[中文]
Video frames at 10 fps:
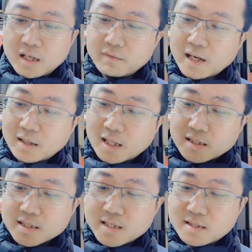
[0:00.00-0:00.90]
另外呢，它的
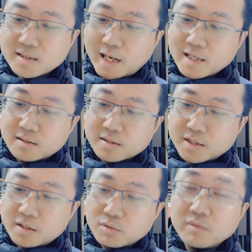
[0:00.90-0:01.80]
这个机身材质，
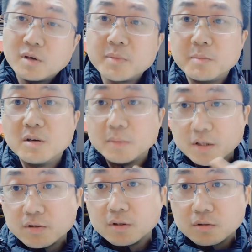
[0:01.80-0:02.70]
其实官方并没有
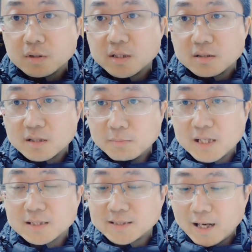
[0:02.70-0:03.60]
明确的说这是什么
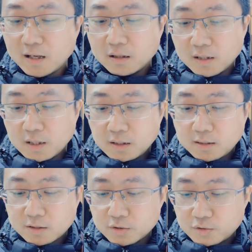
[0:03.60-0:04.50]
样的材料，
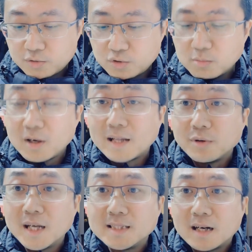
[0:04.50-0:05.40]
但是触摸感
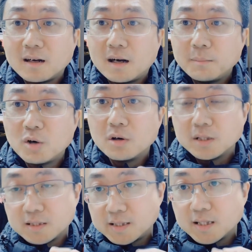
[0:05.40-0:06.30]
觉来讲啊，包括
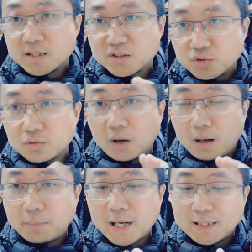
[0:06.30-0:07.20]
一些轻触
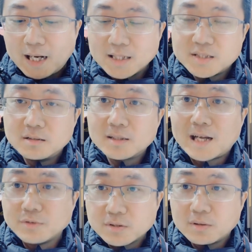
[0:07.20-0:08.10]
啊、拍打，其实能
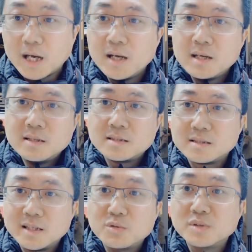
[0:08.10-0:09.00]
感觉出来，这
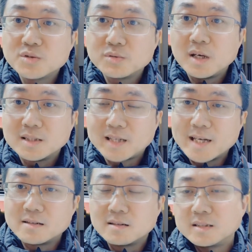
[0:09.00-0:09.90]
是一些工程塑料的
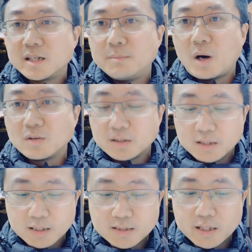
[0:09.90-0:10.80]
材质，这也保证
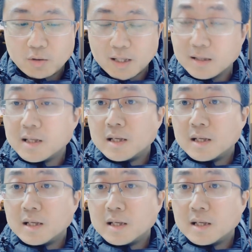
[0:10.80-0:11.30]
了这款